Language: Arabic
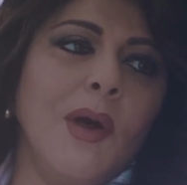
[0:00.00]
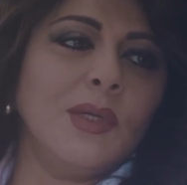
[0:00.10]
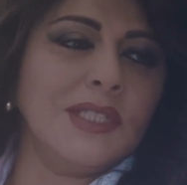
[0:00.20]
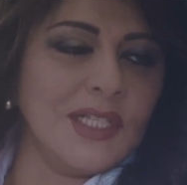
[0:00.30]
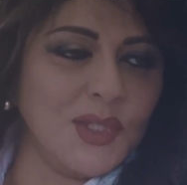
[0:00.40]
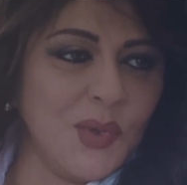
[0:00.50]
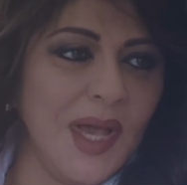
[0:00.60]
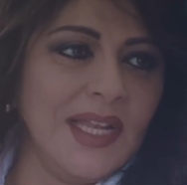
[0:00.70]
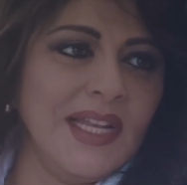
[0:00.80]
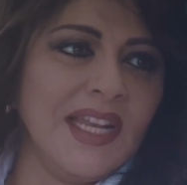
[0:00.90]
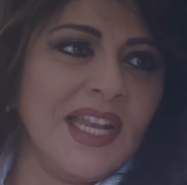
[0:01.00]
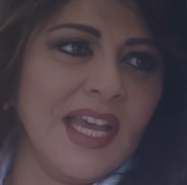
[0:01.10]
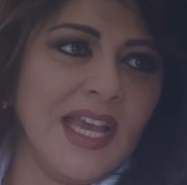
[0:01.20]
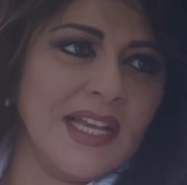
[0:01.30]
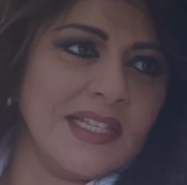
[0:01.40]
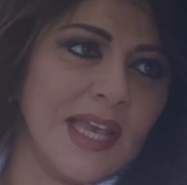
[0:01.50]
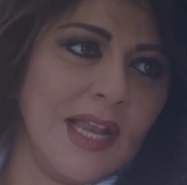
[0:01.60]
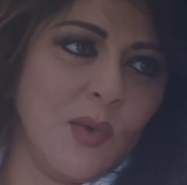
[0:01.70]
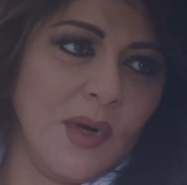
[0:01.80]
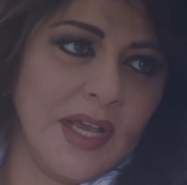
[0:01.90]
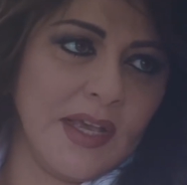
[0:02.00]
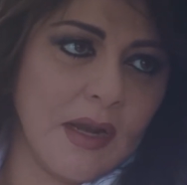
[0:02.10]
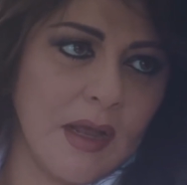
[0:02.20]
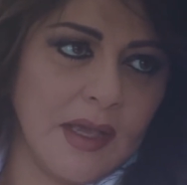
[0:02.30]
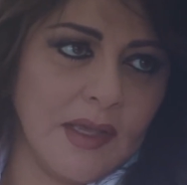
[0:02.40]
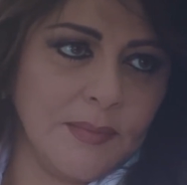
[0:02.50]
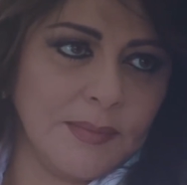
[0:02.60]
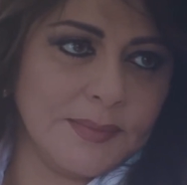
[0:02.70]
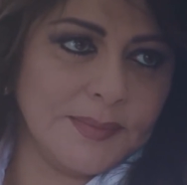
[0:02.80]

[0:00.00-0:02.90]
ما هو ده السؤال اللي أنا جاي أسأله لك يا رحيم